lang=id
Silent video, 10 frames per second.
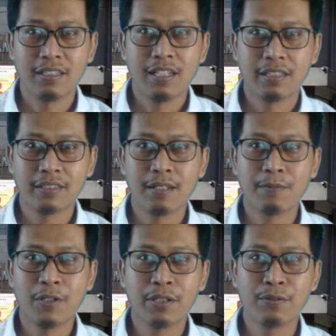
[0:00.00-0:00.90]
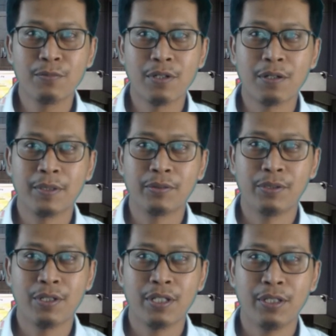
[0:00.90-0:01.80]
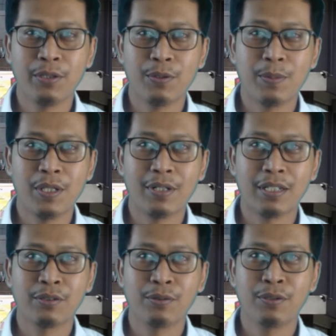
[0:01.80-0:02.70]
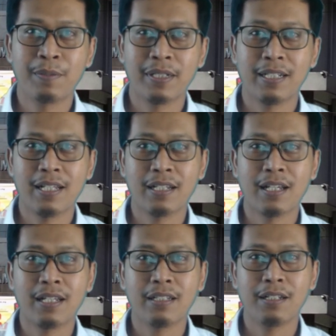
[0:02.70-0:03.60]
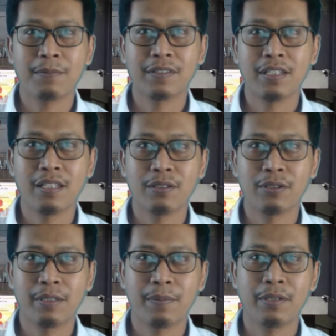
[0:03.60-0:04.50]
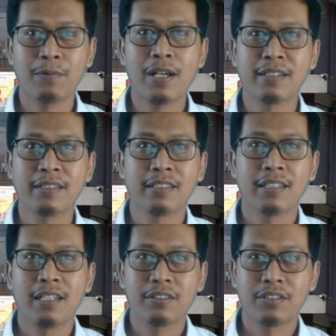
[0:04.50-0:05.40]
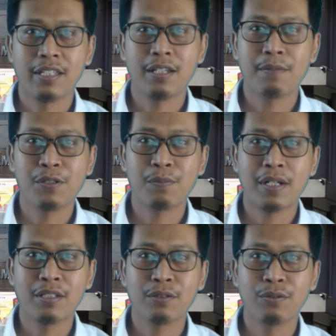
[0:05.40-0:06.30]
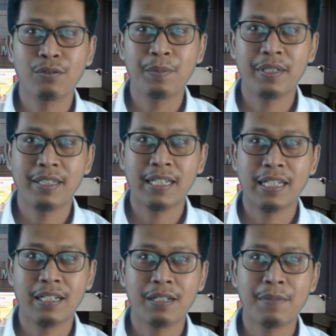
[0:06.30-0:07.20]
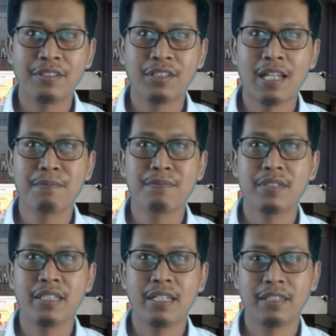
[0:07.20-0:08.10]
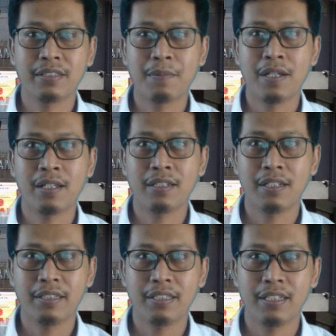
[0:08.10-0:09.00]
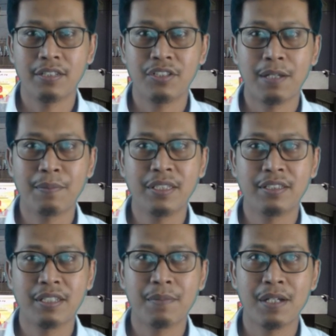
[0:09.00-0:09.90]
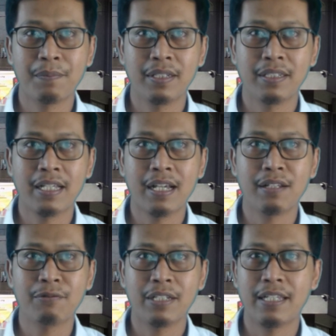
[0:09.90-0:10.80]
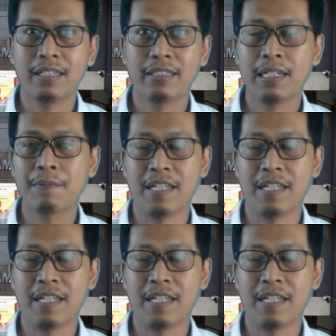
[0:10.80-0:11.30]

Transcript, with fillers: Assalamualaikum warahmatullahi wabarakatuh. Perkenalkan nama saya Yosef Ridwan. Saya merupakan guru pendidikan agama Islam di SMA Negeri 3 Ciamis, cabang pendidikan wilayah 13.